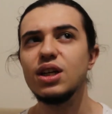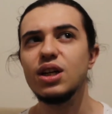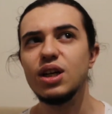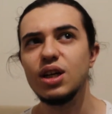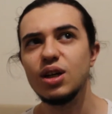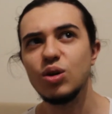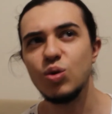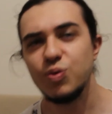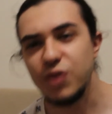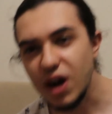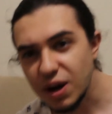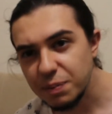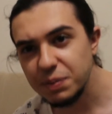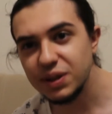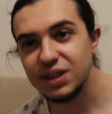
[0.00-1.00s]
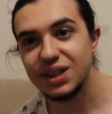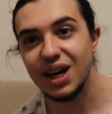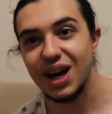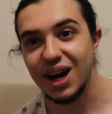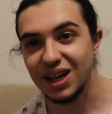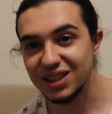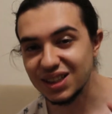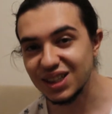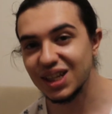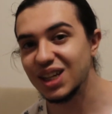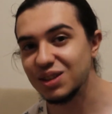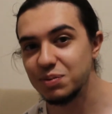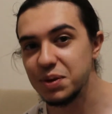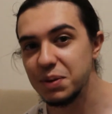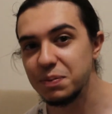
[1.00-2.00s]
e, ufak bir daha
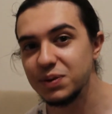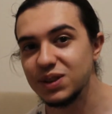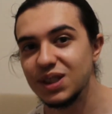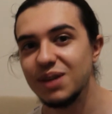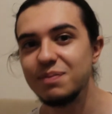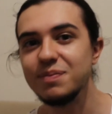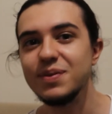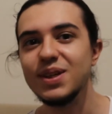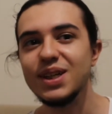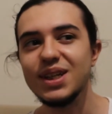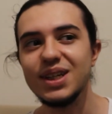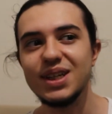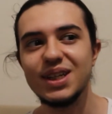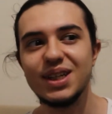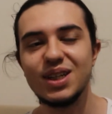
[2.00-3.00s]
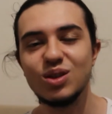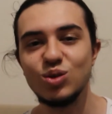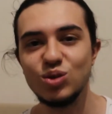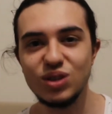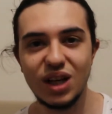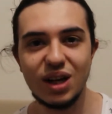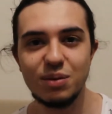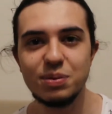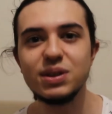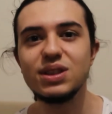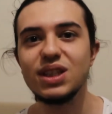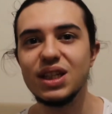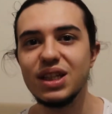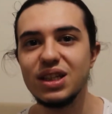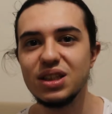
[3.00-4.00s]
hatırlatma yapacağım e, güzel bir
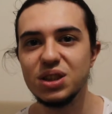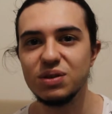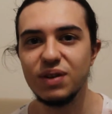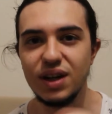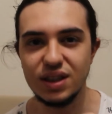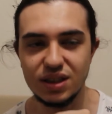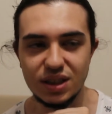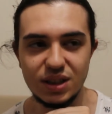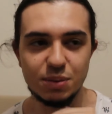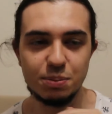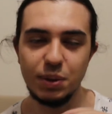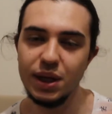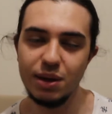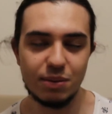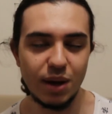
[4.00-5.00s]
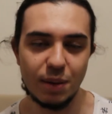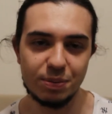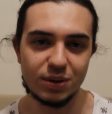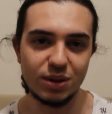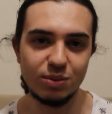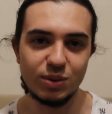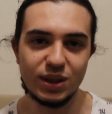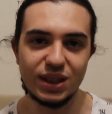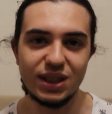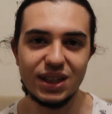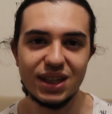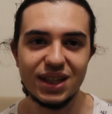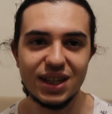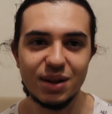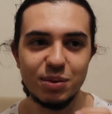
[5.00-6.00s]
çekiliş var. E, benim yaptığım değil
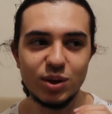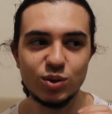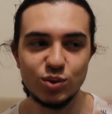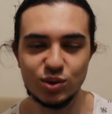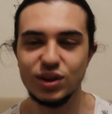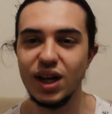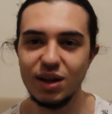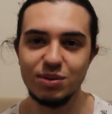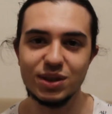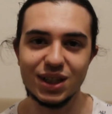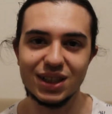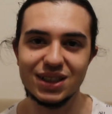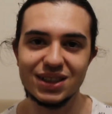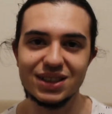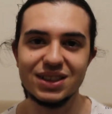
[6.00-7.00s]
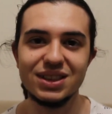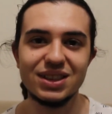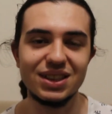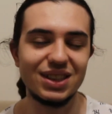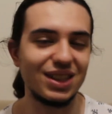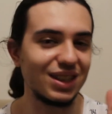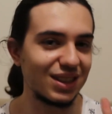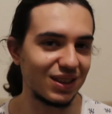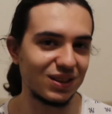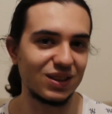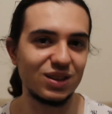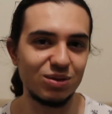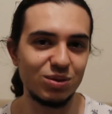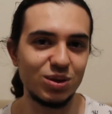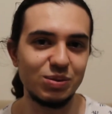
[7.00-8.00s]
ama güzel bir kanalın yine
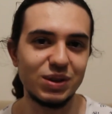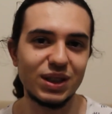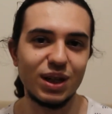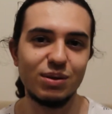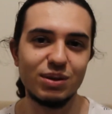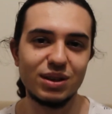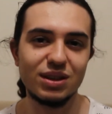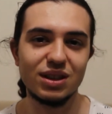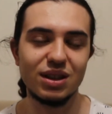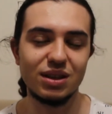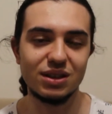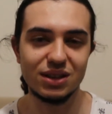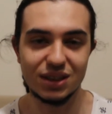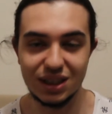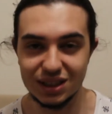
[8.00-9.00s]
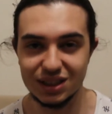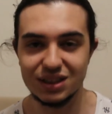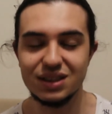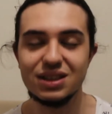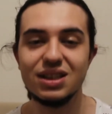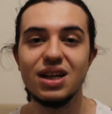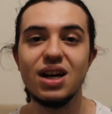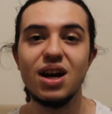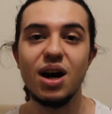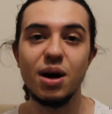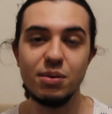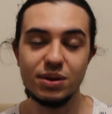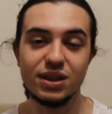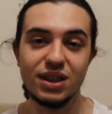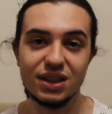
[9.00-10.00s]
tasarımcı bir kan- kan- kanalın
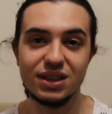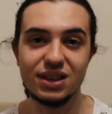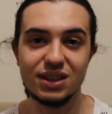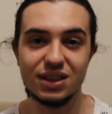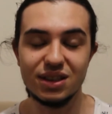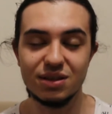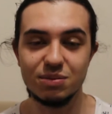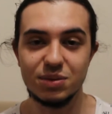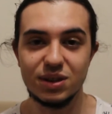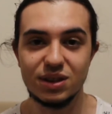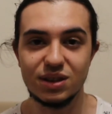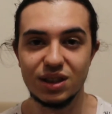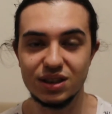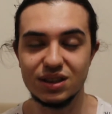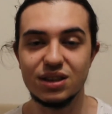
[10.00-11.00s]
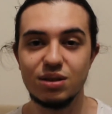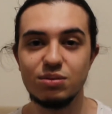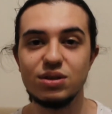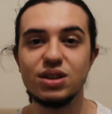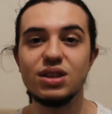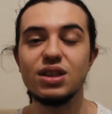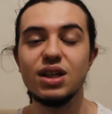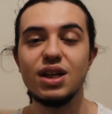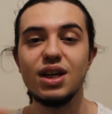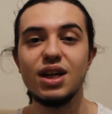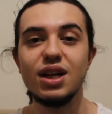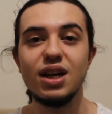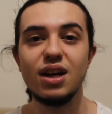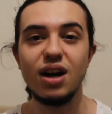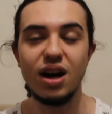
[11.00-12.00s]
Amerika'da bir tasarımcı
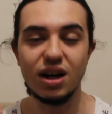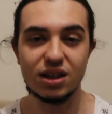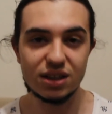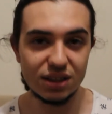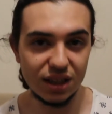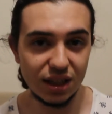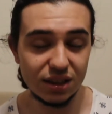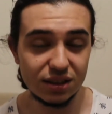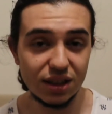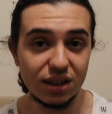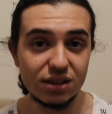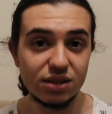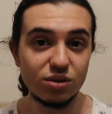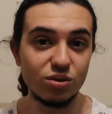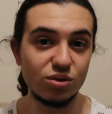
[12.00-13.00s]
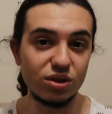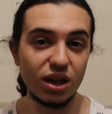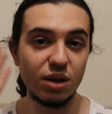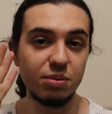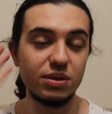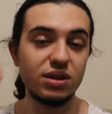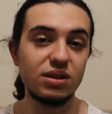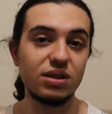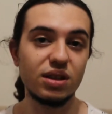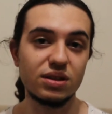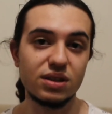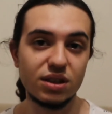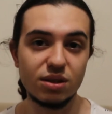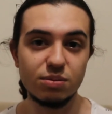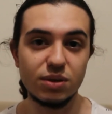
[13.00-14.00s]
Hakan Ertan güzel bir
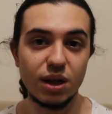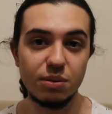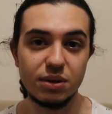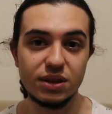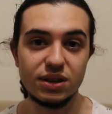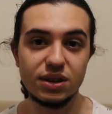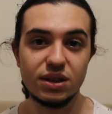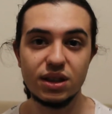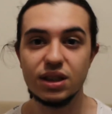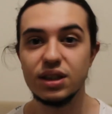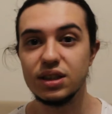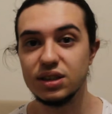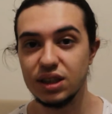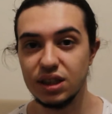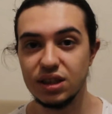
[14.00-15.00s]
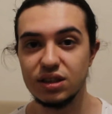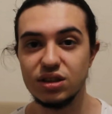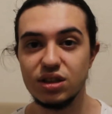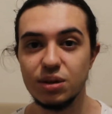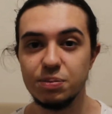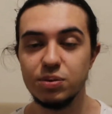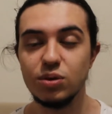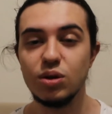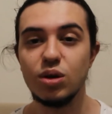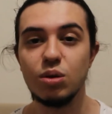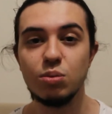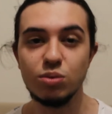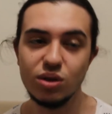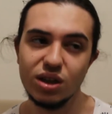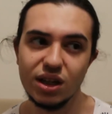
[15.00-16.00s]
tasarım tableti çekilişi yapıyor.
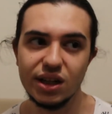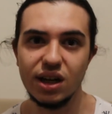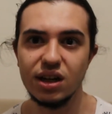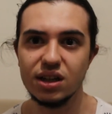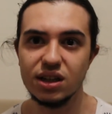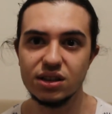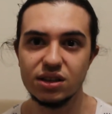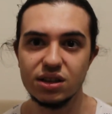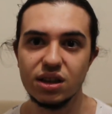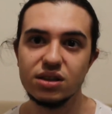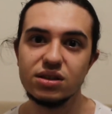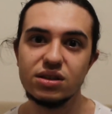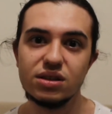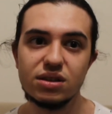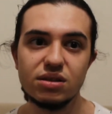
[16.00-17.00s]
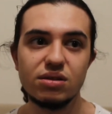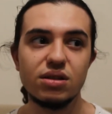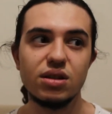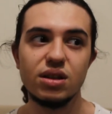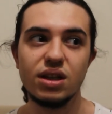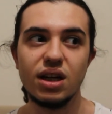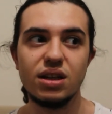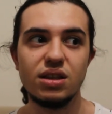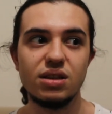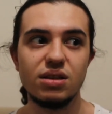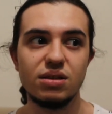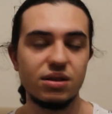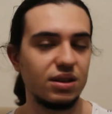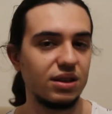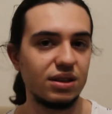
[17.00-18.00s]
Mutlaka ka- katılın. Yani
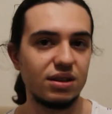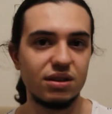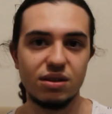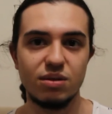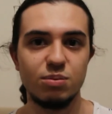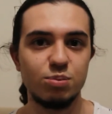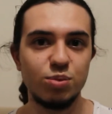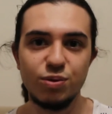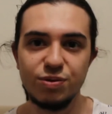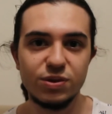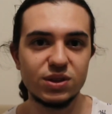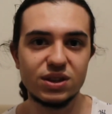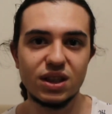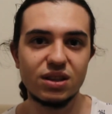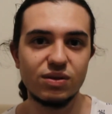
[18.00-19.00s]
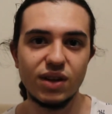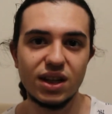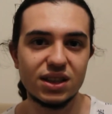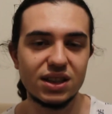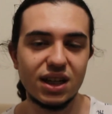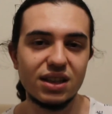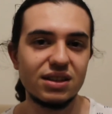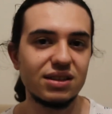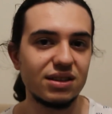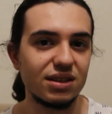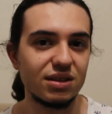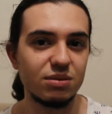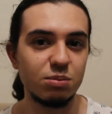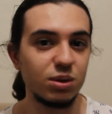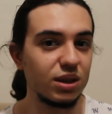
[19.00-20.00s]
bu fırsat varken
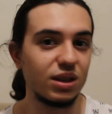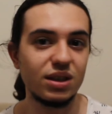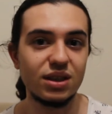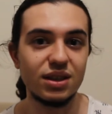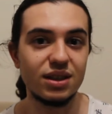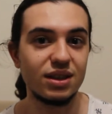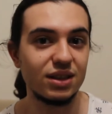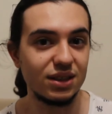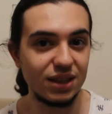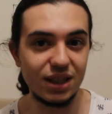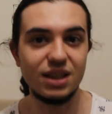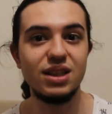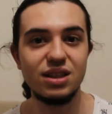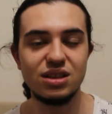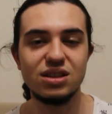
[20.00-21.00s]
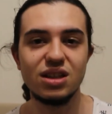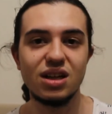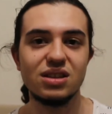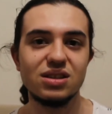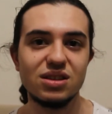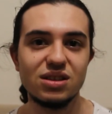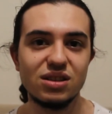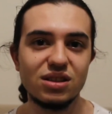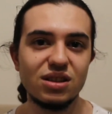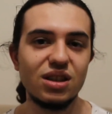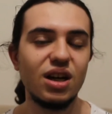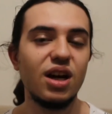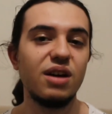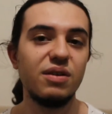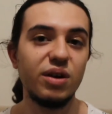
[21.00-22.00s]
bir deneyin şansınızı
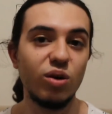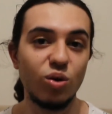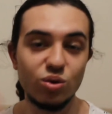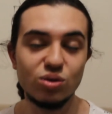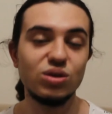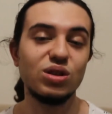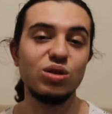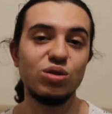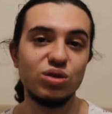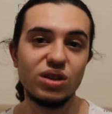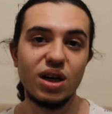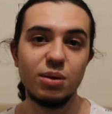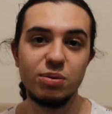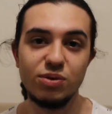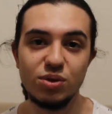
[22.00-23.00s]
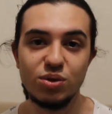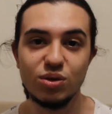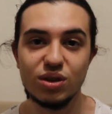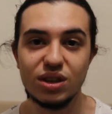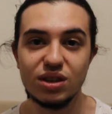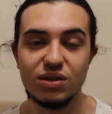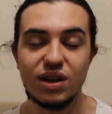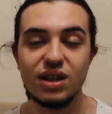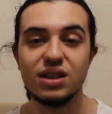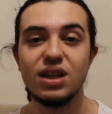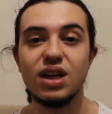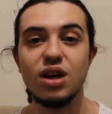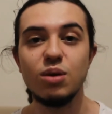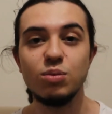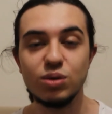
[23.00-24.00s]
ve onun da güzel bir videoları var.
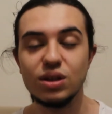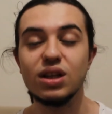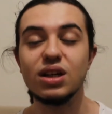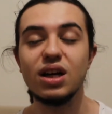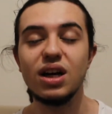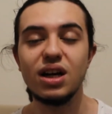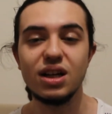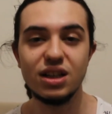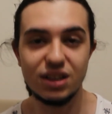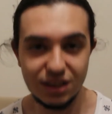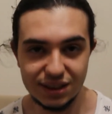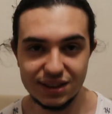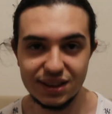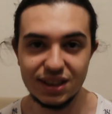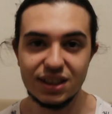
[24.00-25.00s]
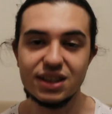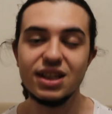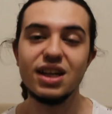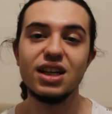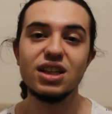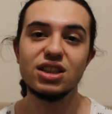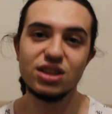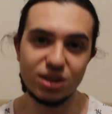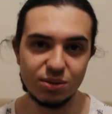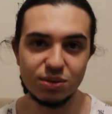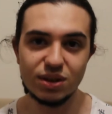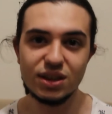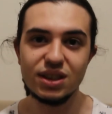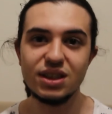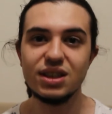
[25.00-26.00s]
Mutlaka izleyin.
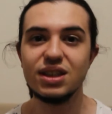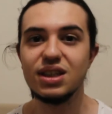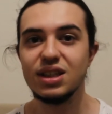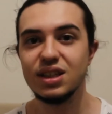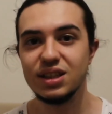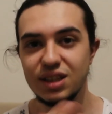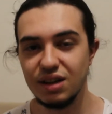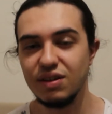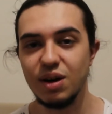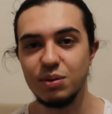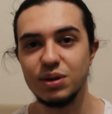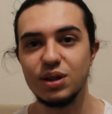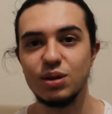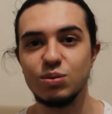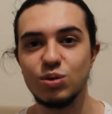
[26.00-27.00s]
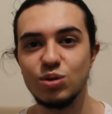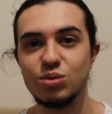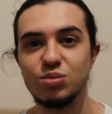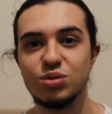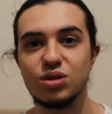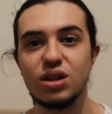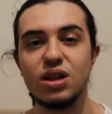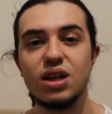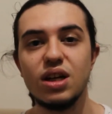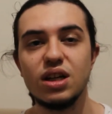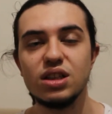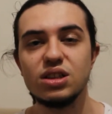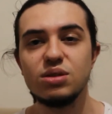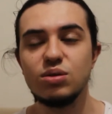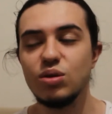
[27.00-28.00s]
Şimdi devam edelim konumuza.
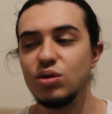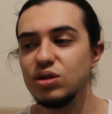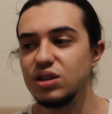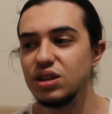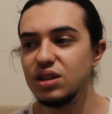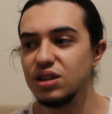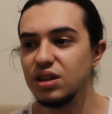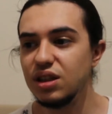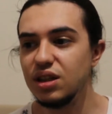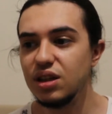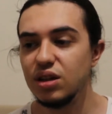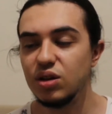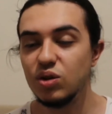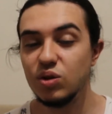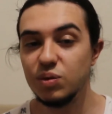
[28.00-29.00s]
Şimdi öncelikle